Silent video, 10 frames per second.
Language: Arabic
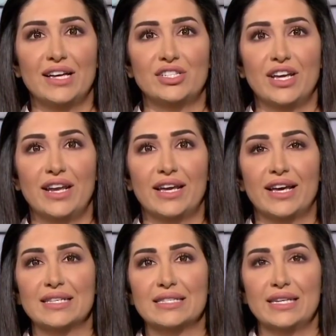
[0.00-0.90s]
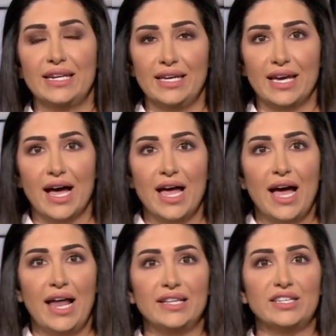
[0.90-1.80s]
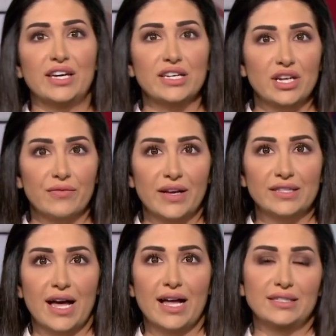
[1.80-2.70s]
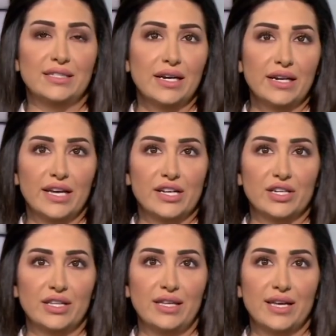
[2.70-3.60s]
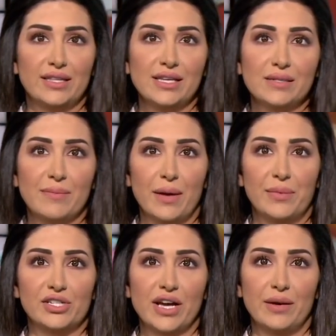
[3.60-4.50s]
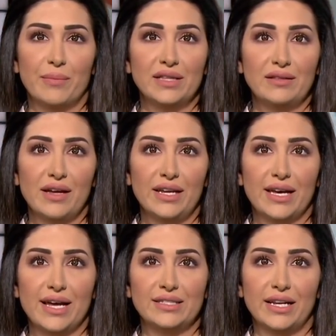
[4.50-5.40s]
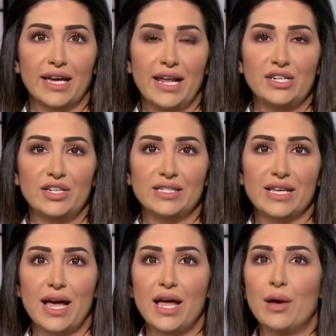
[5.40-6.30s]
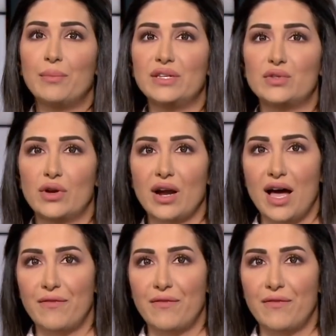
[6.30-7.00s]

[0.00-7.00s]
شركة صينية التي كشفت عن تقنية جديدة تسمح بشحن بطاريات تلك الأجهزة بسرعة